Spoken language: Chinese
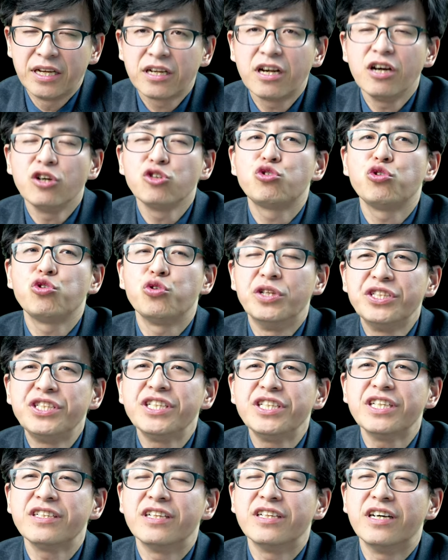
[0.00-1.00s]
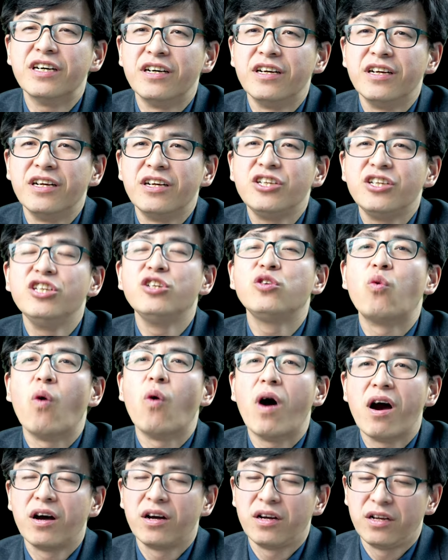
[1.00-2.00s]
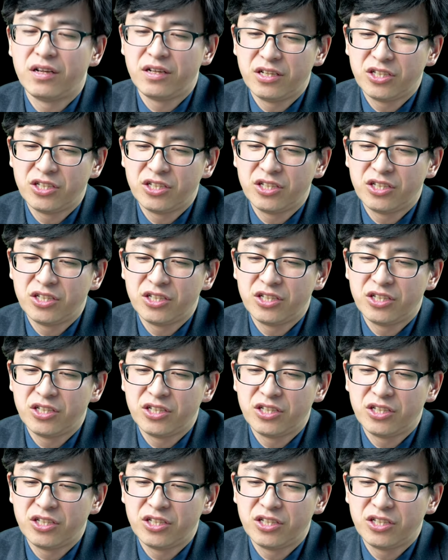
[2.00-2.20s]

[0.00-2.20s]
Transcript: 更纯净的日光、